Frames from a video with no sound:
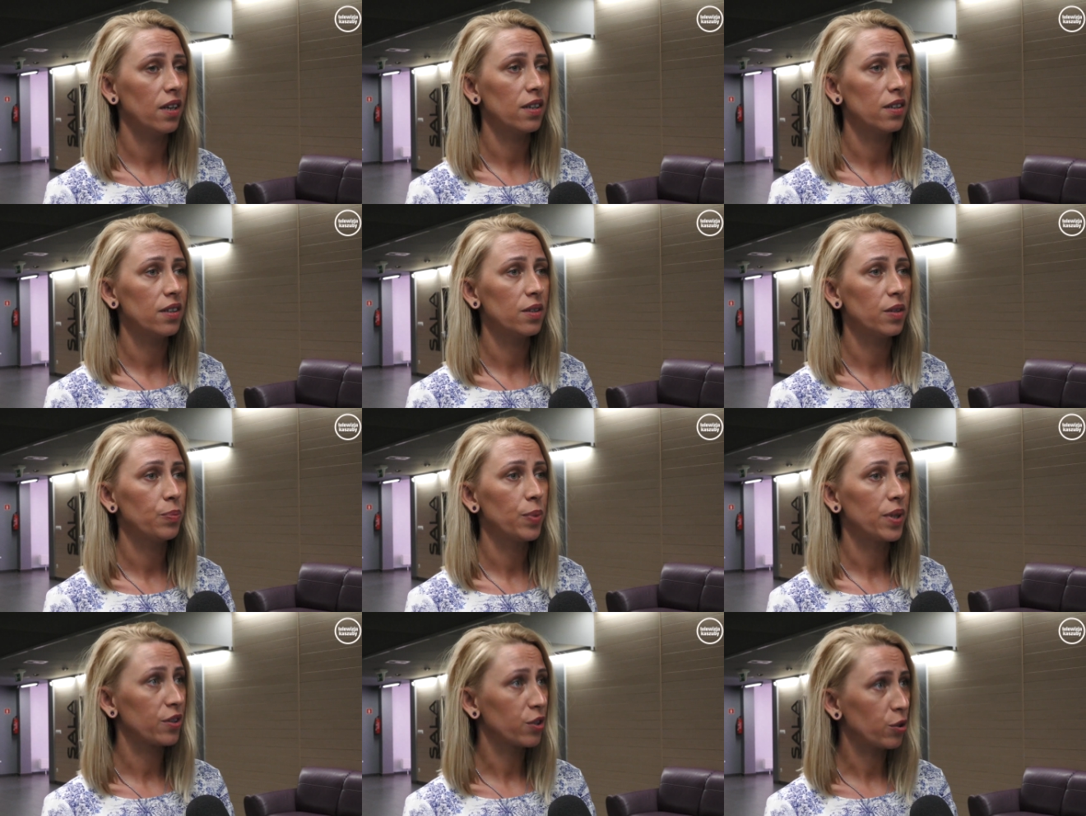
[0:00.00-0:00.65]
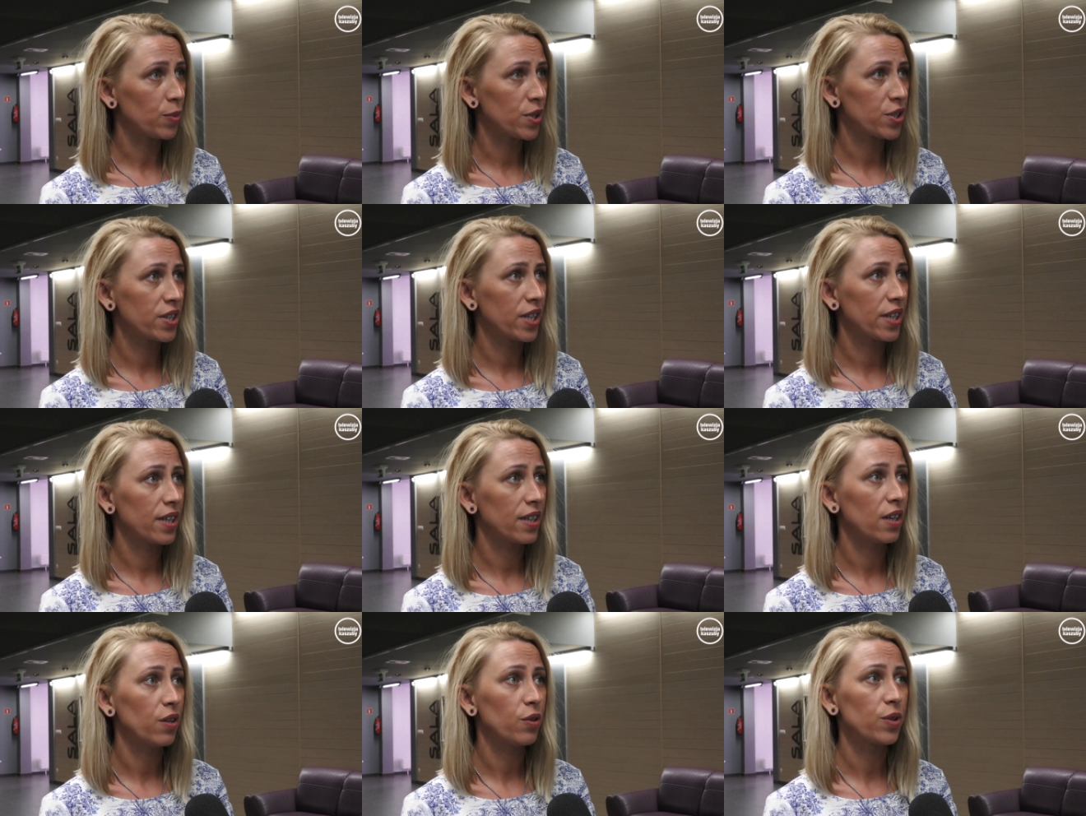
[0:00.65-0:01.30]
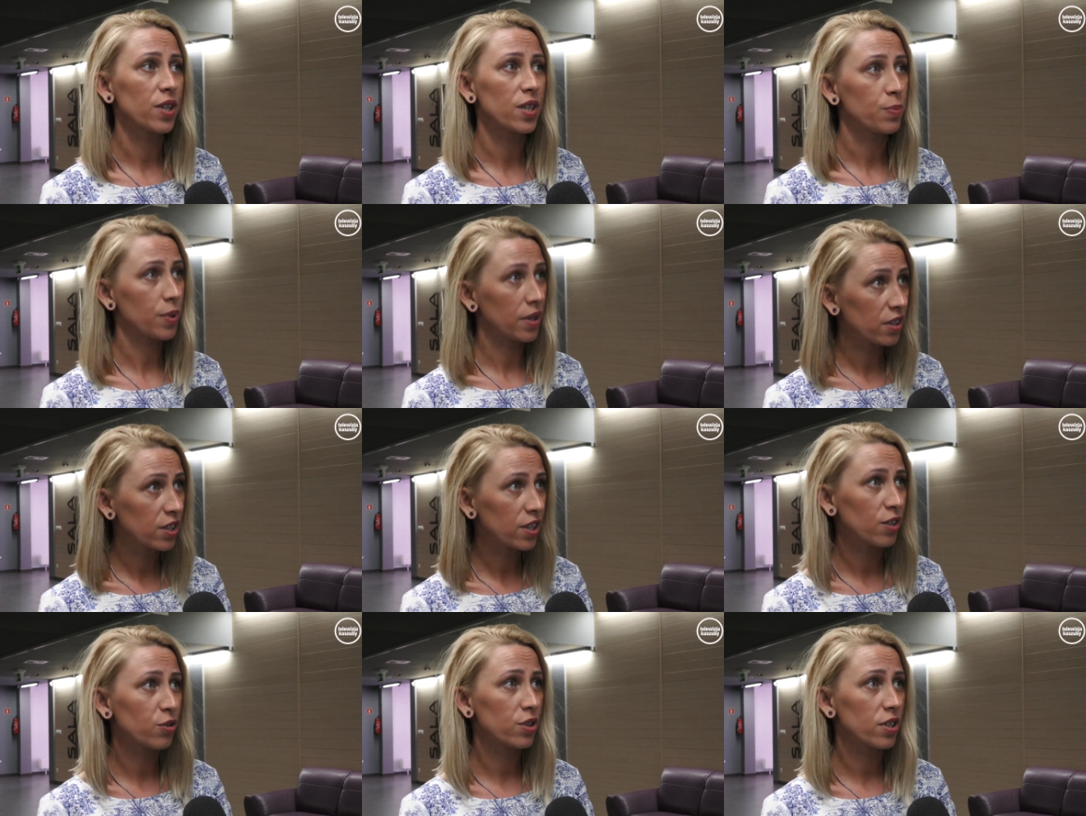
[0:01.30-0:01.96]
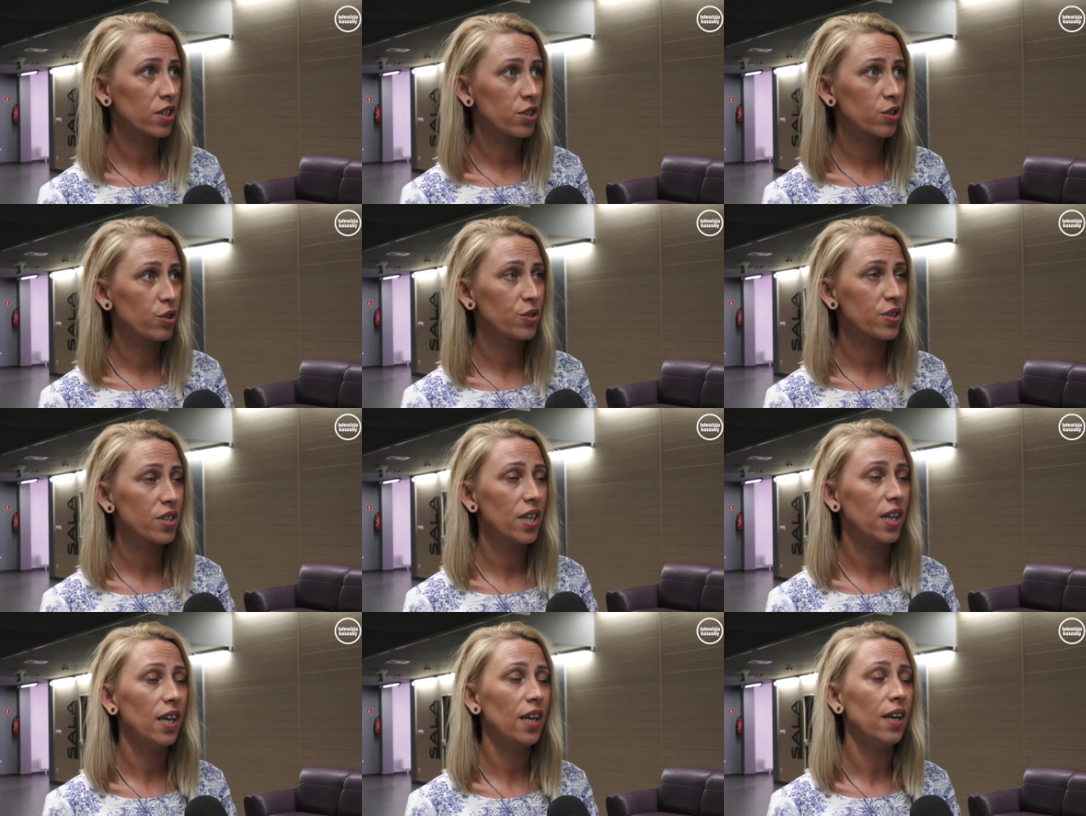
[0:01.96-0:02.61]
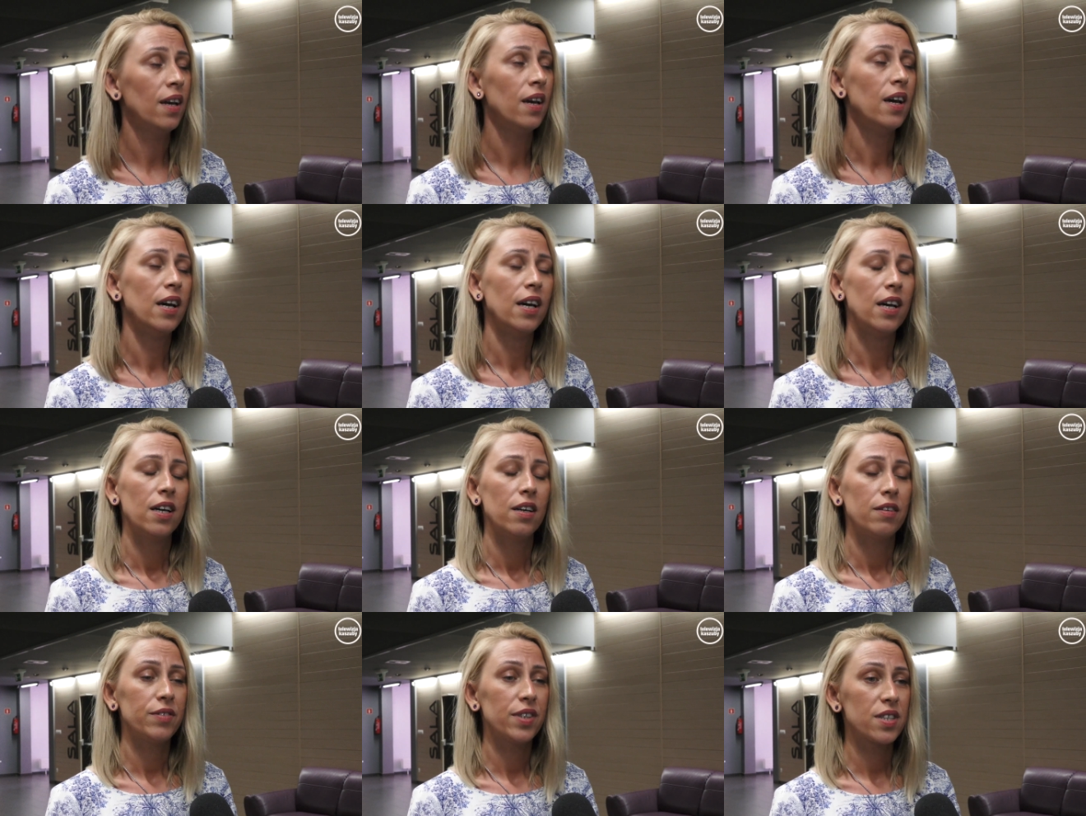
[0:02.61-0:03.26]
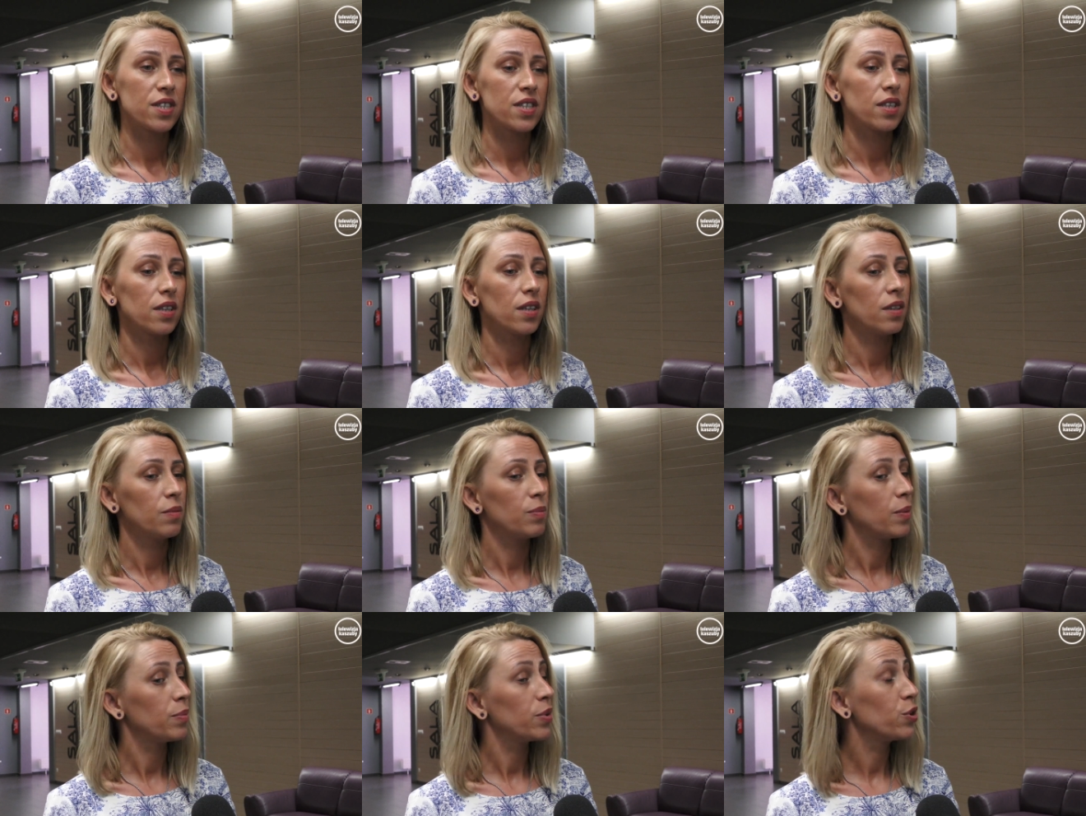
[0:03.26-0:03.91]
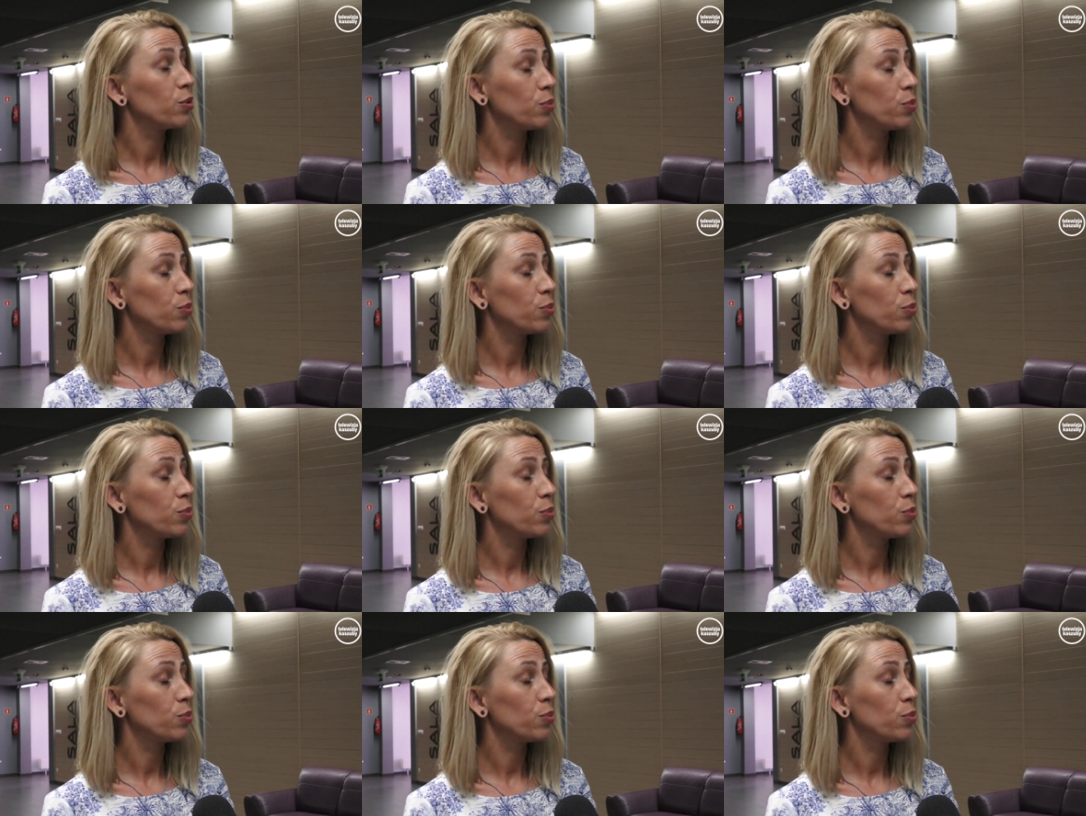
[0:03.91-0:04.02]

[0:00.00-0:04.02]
e, pan Tomasz Dera oraz pan Grzegorz Daszkowski, więc e, mamy